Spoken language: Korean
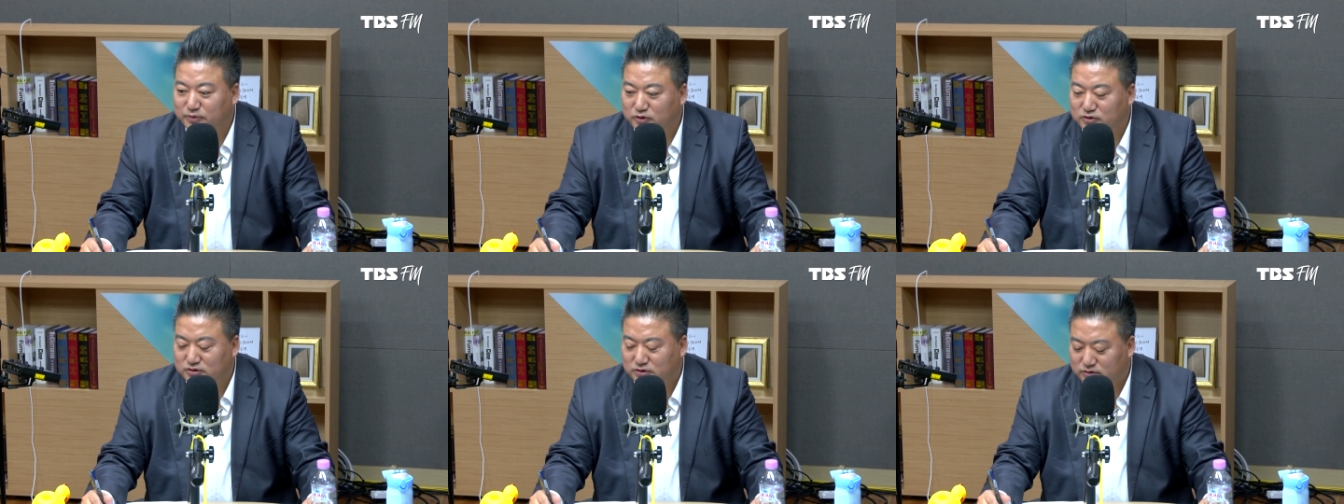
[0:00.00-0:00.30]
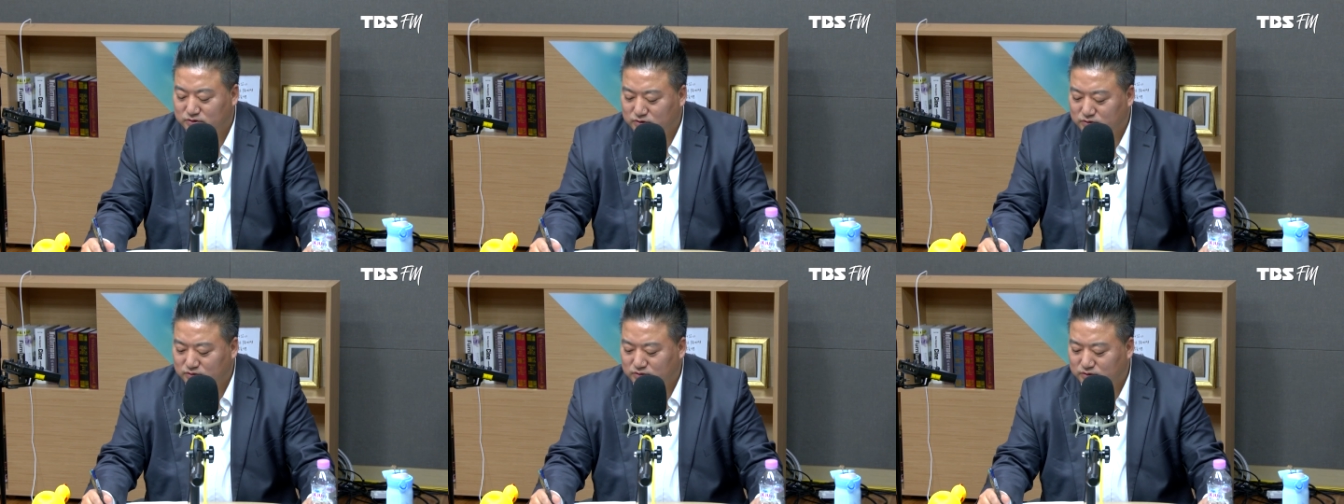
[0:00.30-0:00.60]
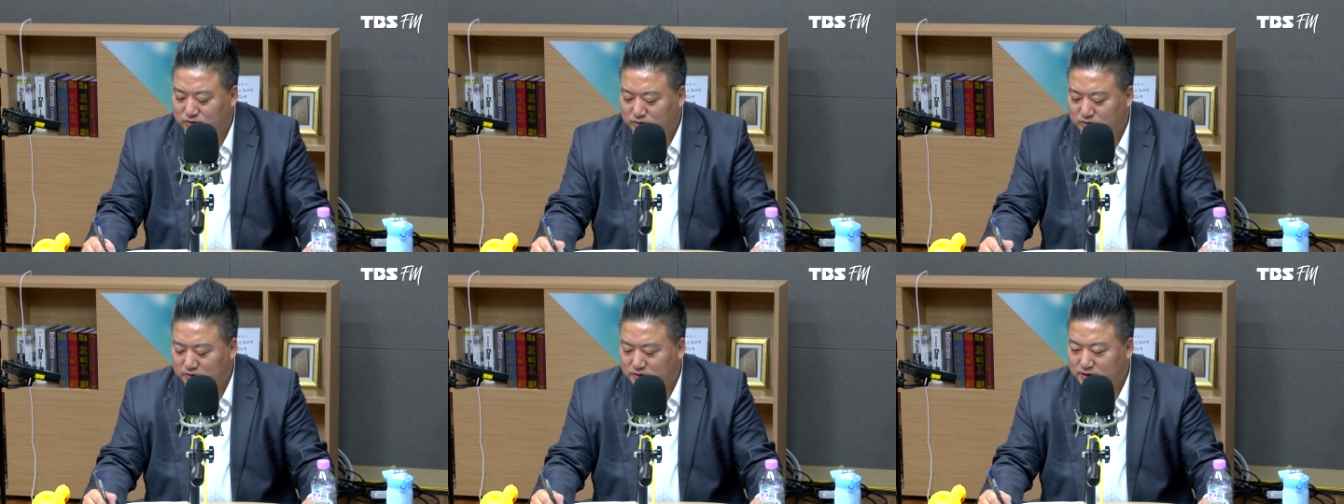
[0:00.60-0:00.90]
포스트
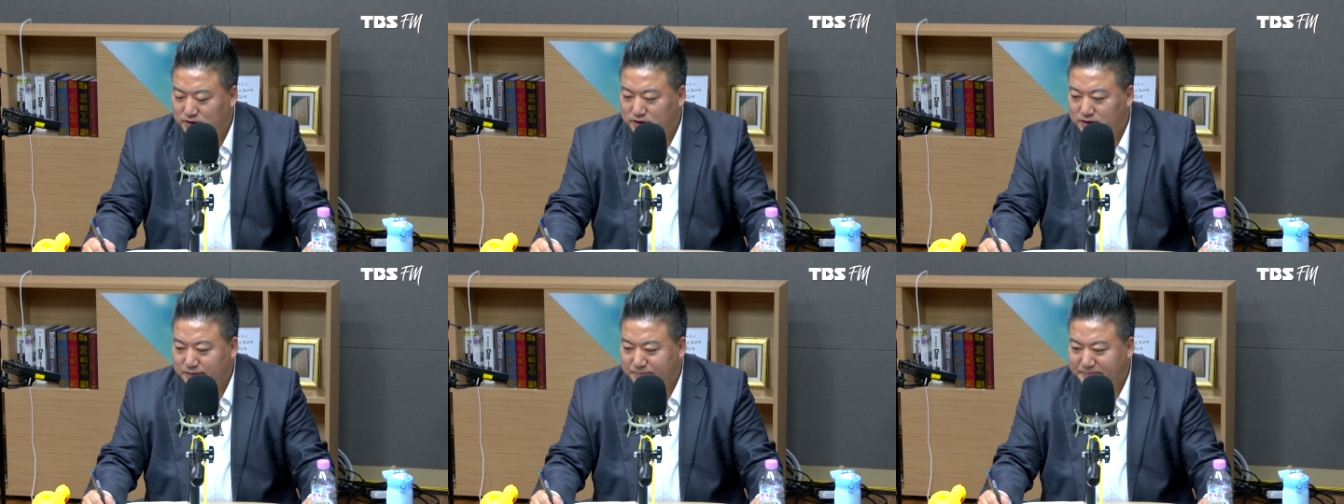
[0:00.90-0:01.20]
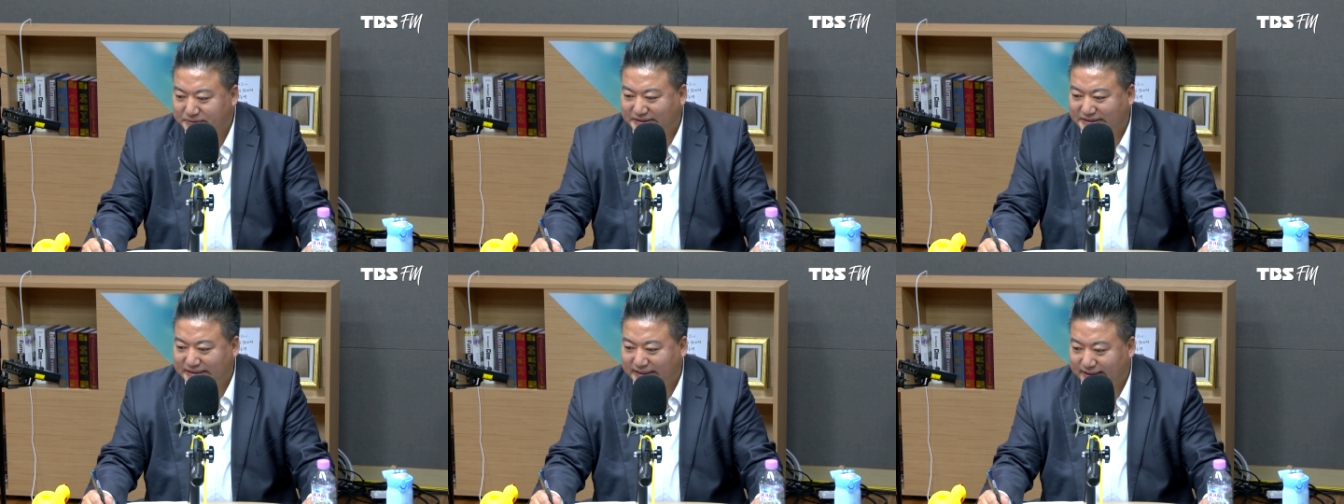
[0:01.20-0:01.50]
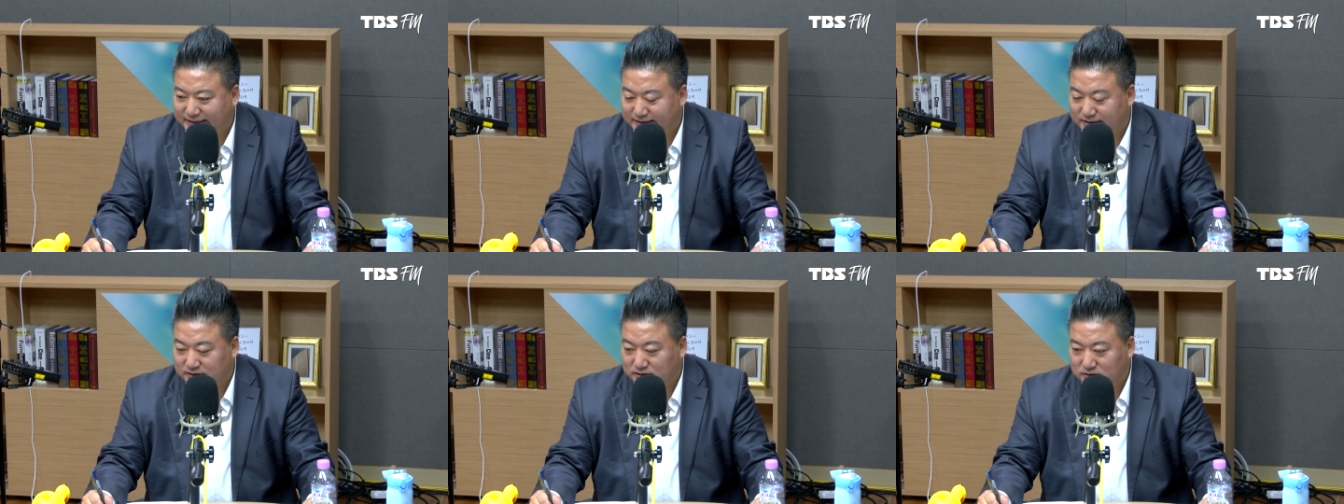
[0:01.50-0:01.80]
쪽으로
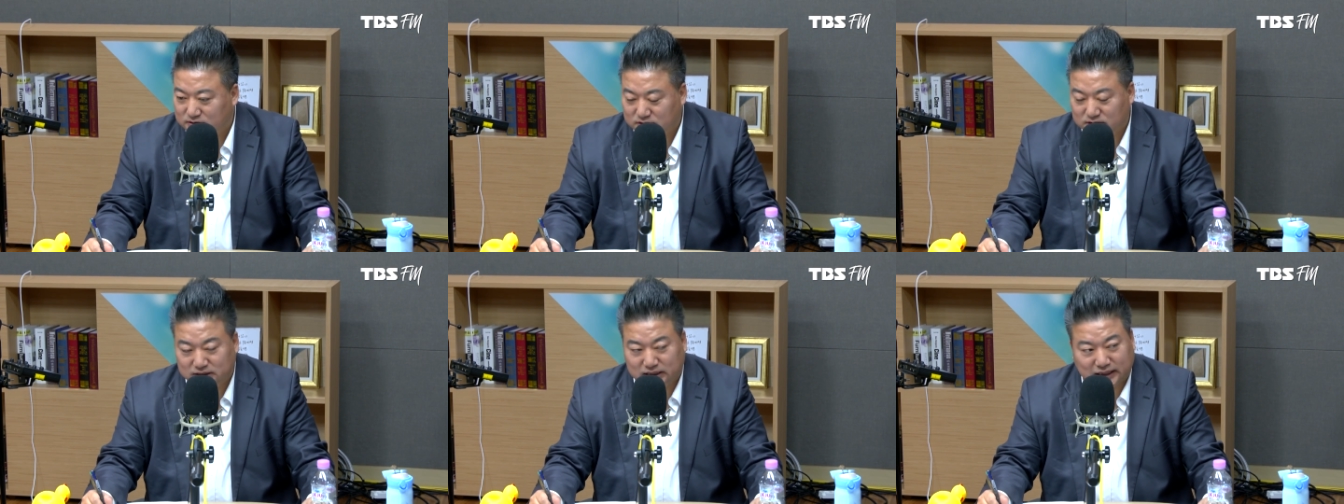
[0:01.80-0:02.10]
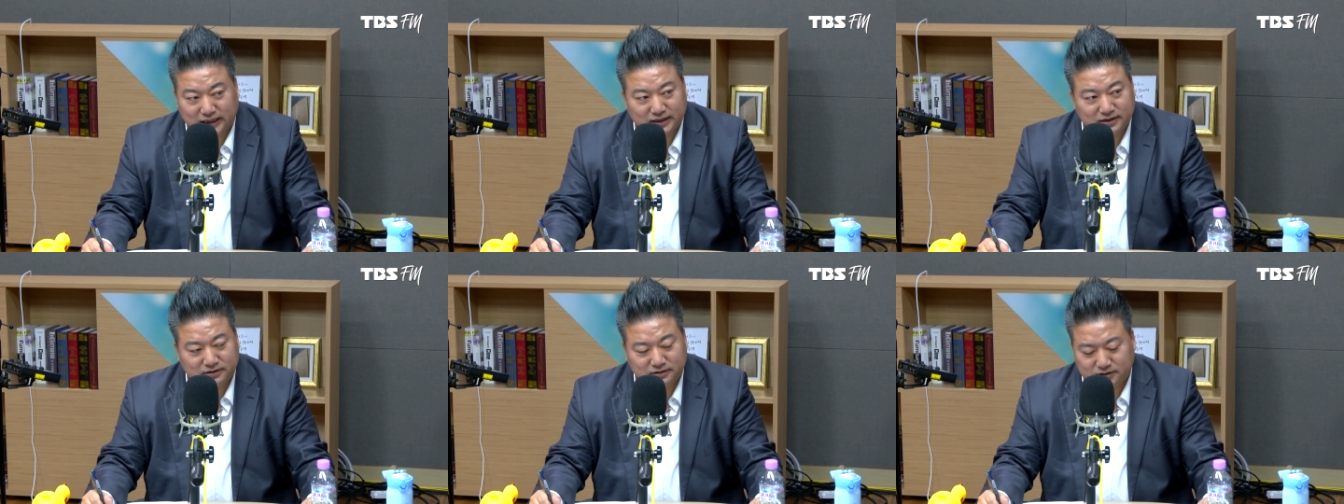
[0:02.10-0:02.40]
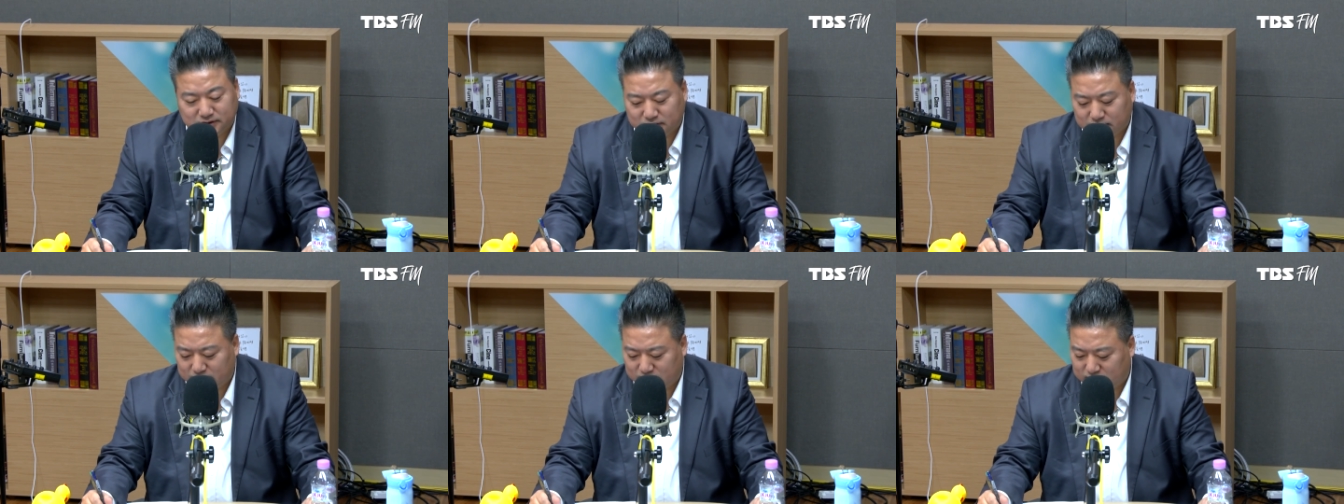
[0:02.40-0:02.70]
피탄을
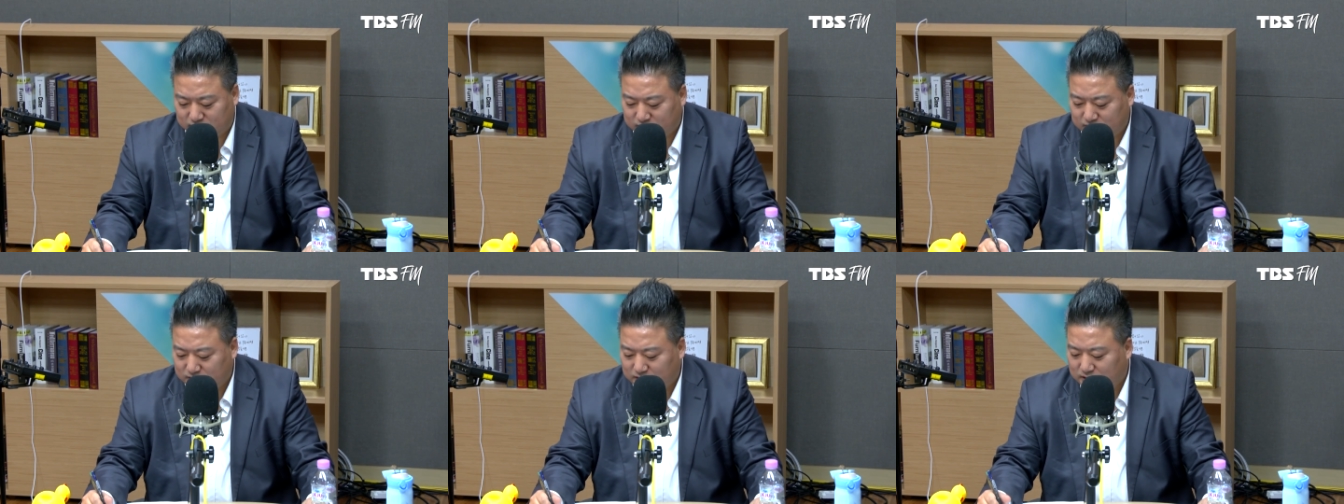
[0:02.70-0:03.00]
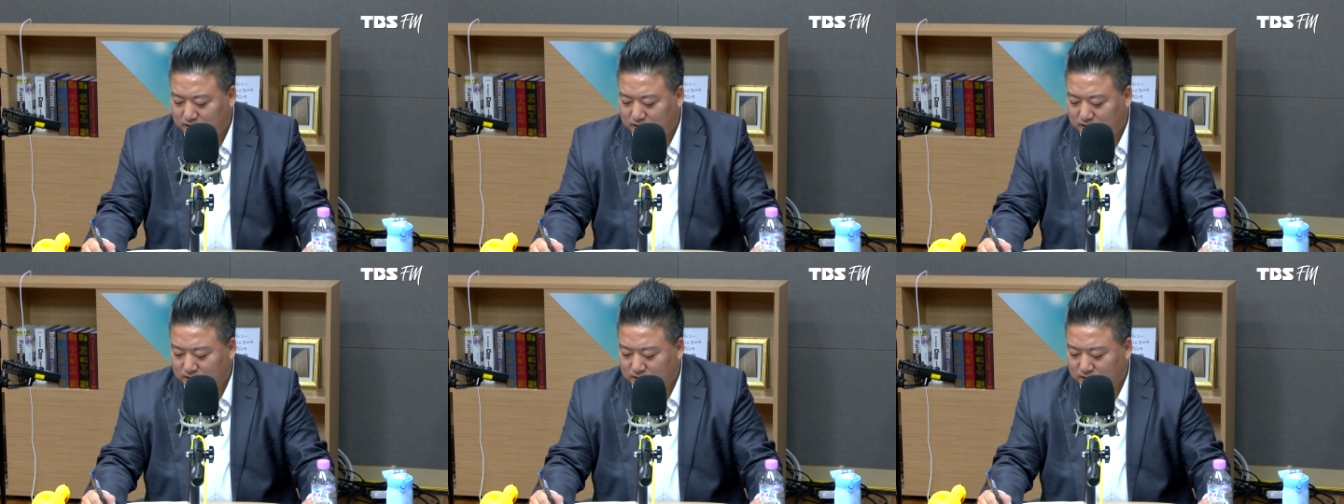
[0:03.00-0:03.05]
당했는데,